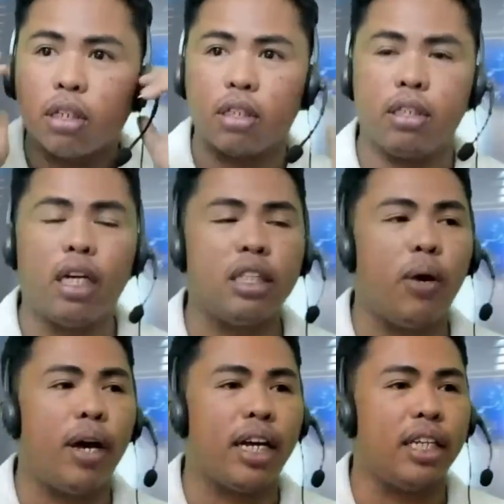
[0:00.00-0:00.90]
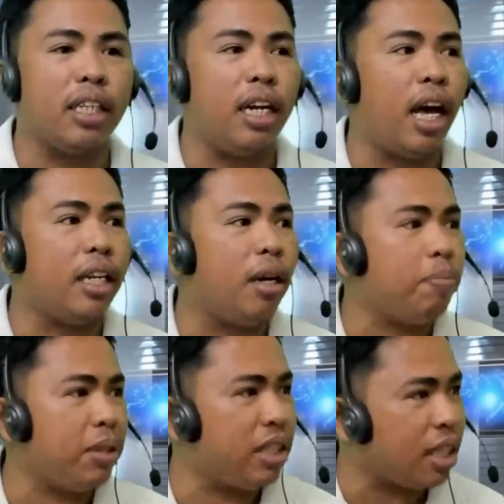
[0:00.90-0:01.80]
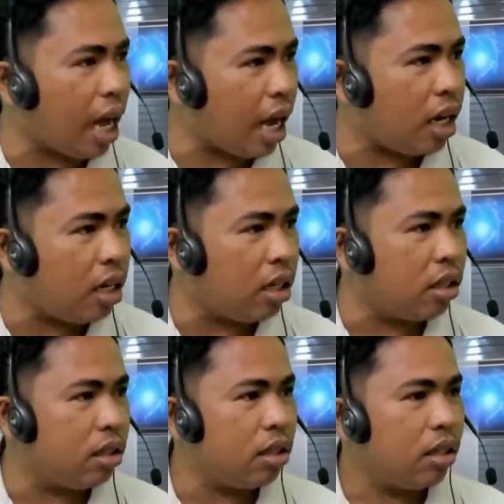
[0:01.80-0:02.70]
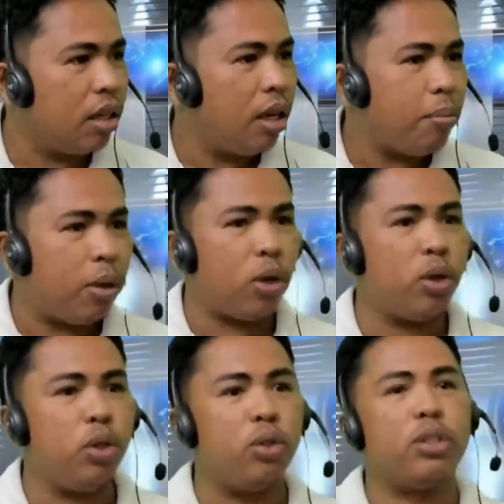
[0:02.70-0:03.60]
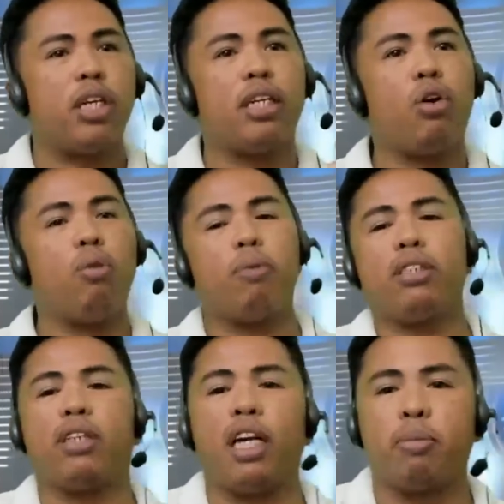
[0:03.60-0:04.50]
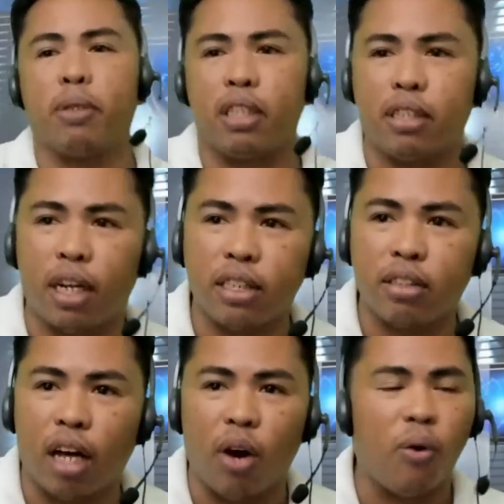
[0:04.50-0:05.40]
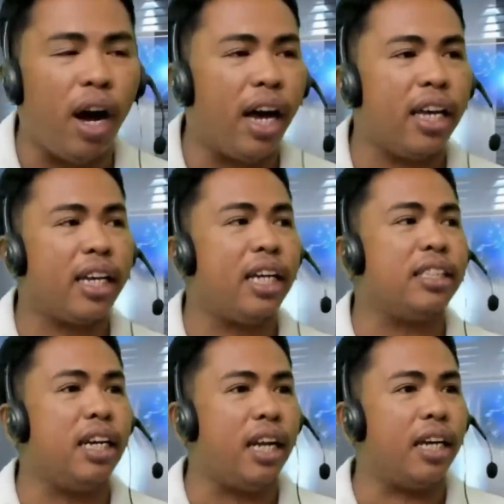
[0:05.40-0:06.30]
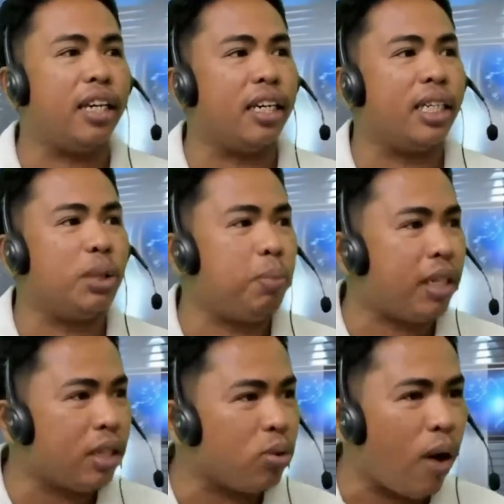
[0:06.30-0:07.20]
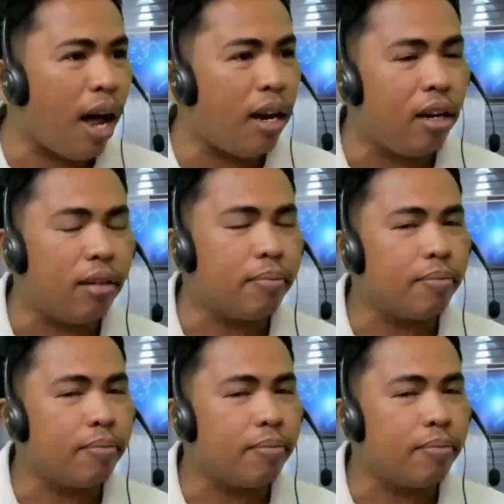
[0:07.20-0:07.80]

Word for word: Yan daw ay kasalanang pisikal. Pero yung sa Roma 6.23 daw ay kasalanang espiritual.